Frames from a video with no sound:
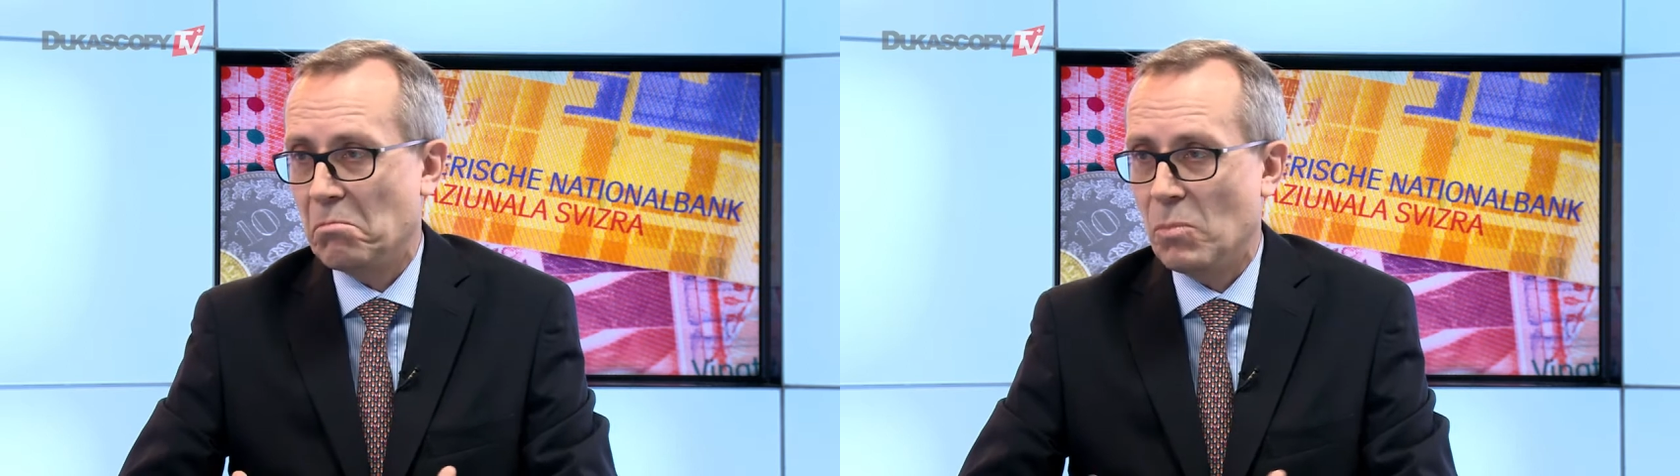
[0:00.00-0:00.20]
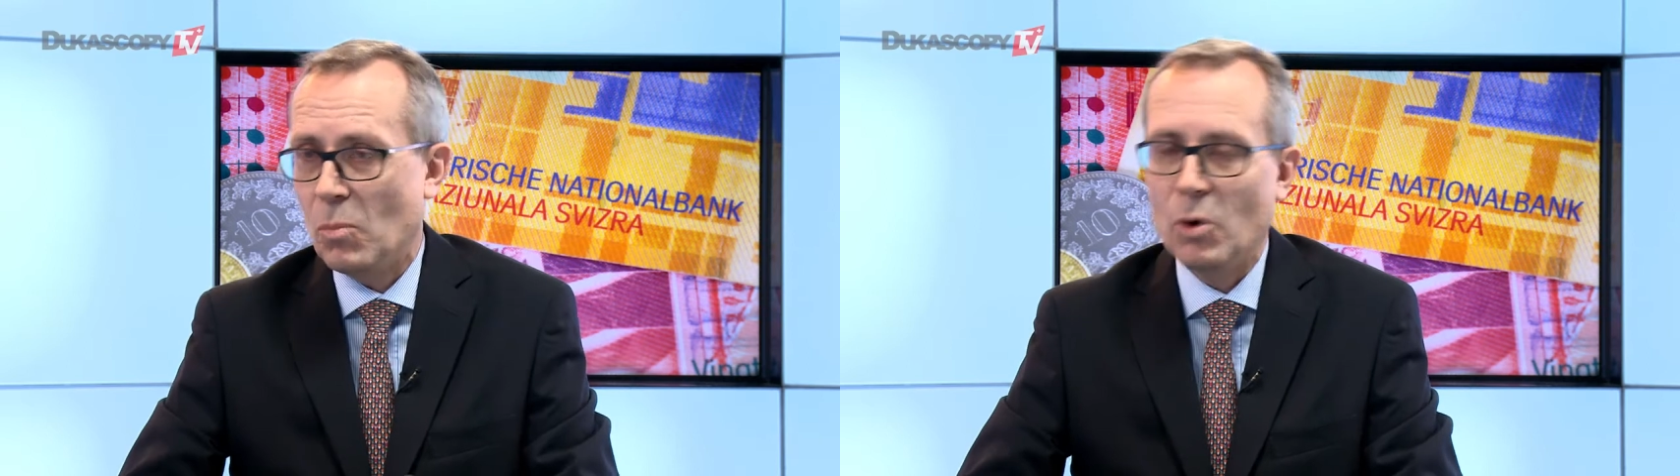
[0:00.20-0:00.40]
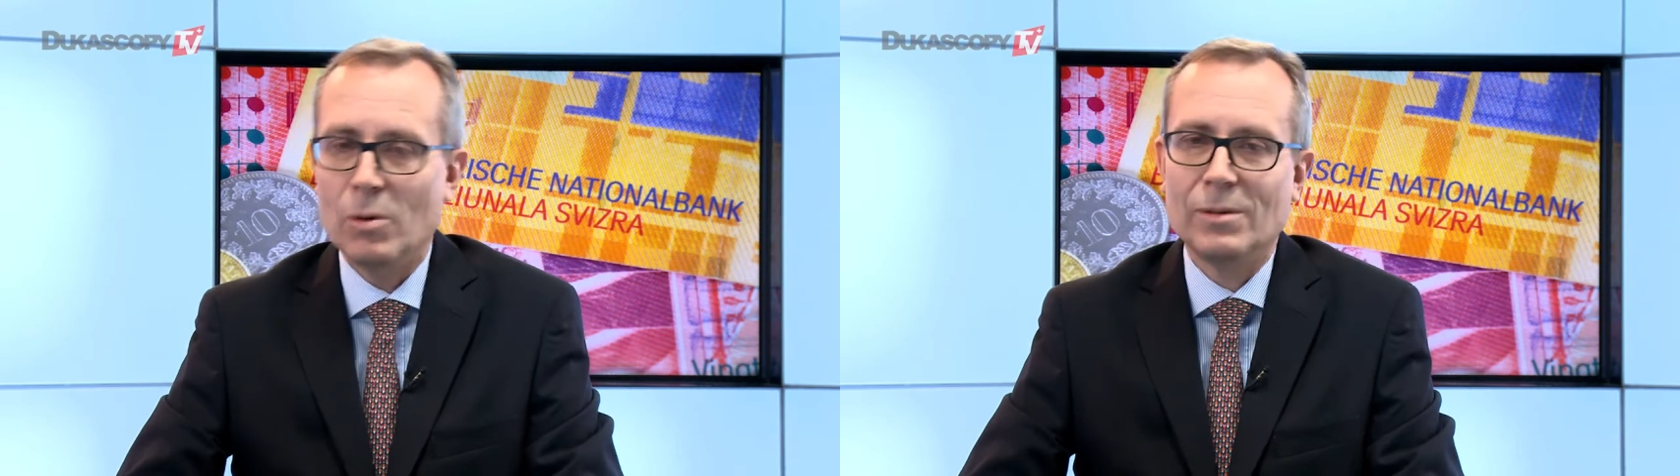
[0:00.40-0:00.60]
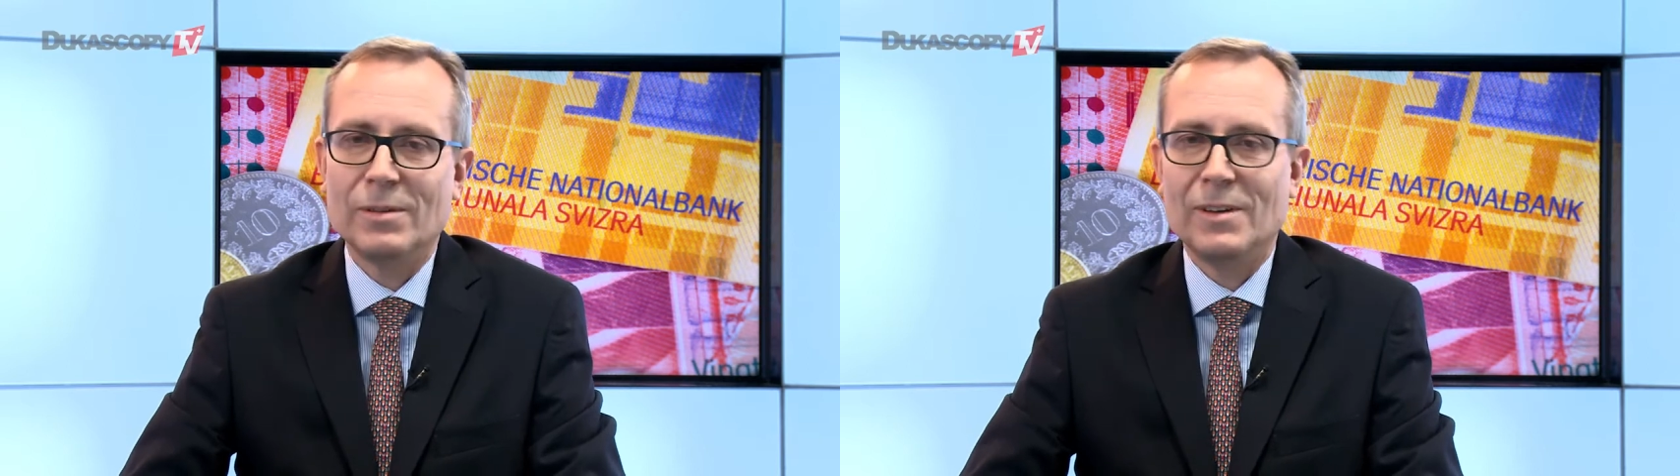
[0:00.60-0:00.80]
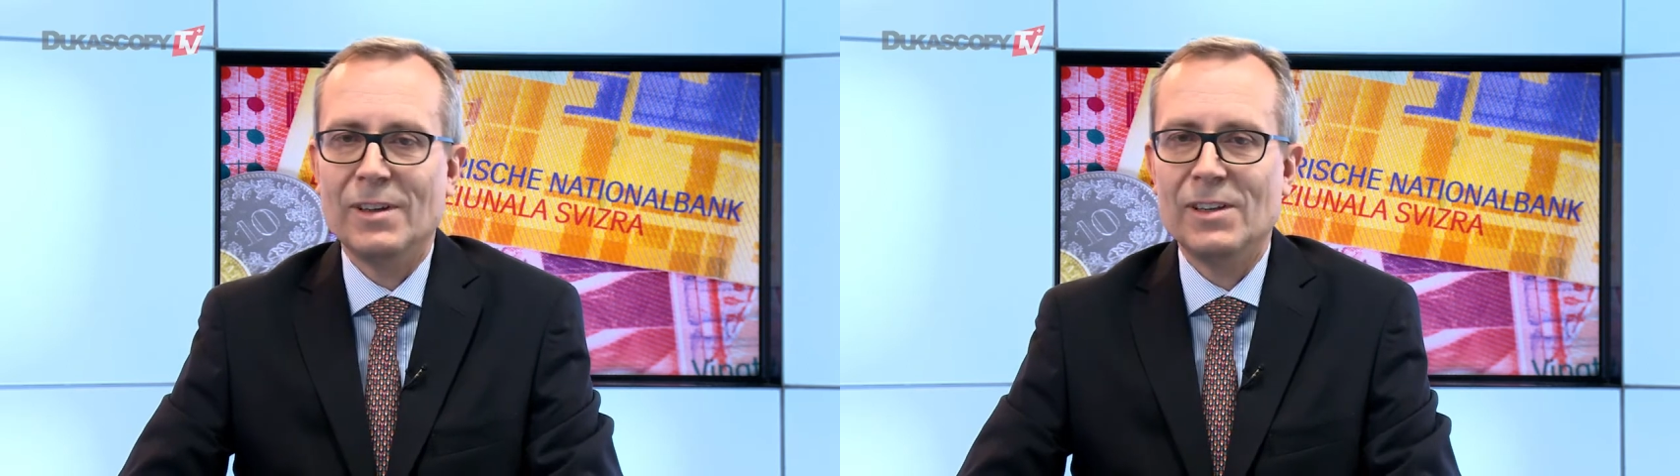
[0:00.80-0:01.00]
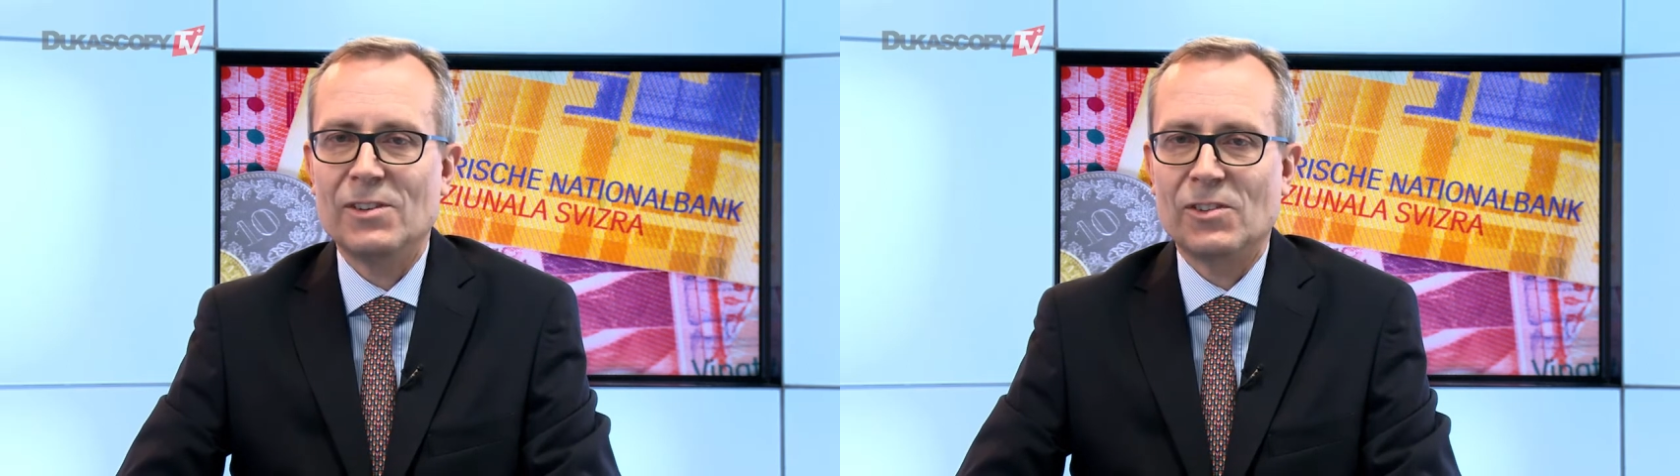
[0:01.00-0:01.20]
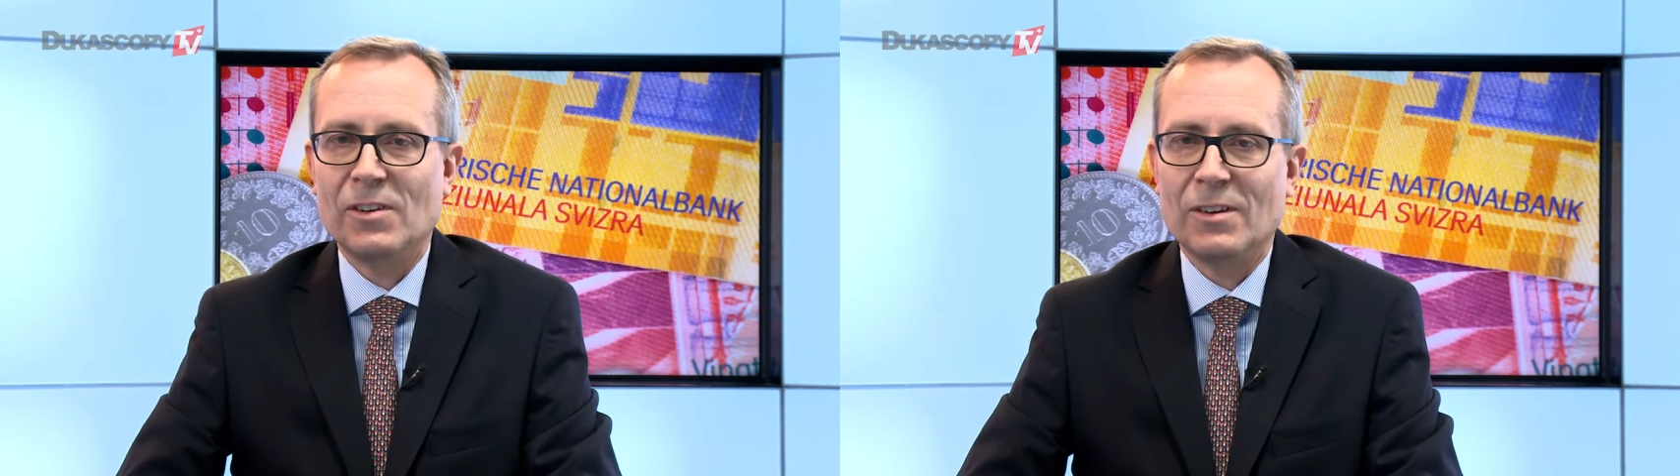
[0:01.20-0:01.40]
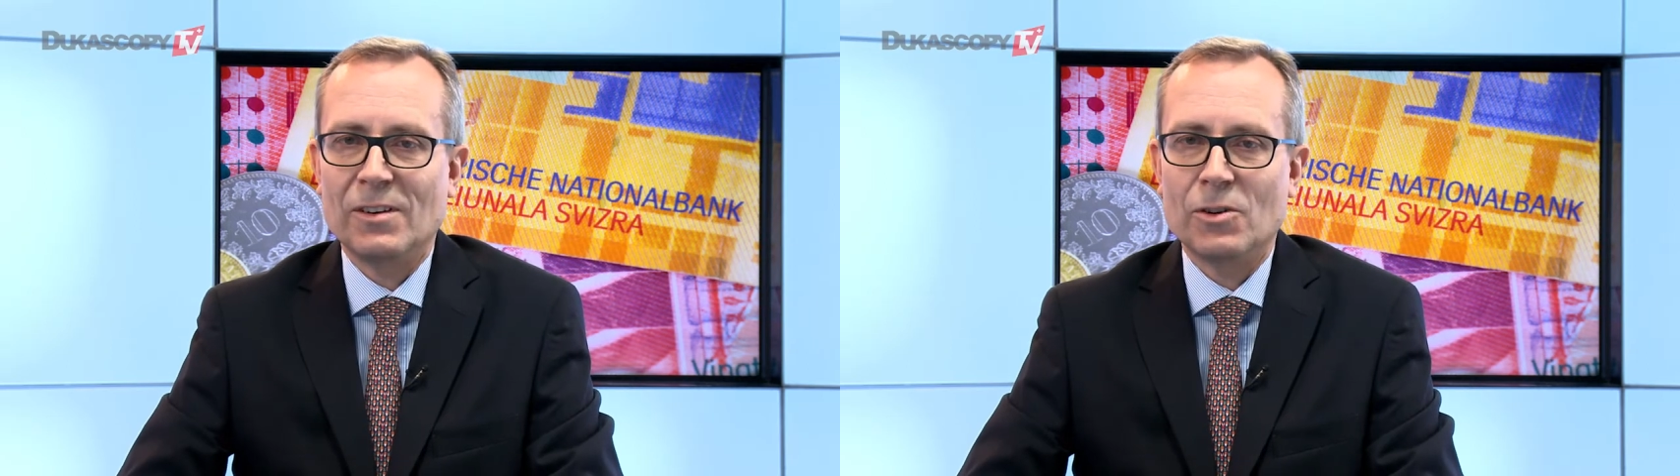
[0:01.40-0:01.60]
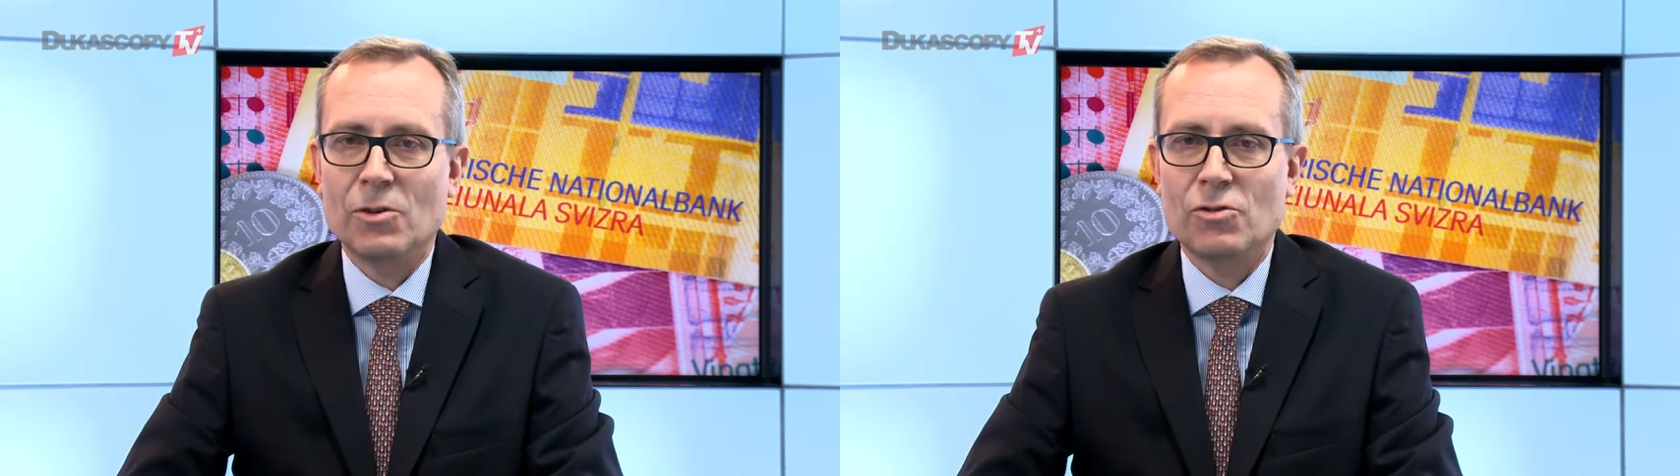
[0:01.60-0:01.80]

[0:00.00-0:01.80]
Um problema maior é o dos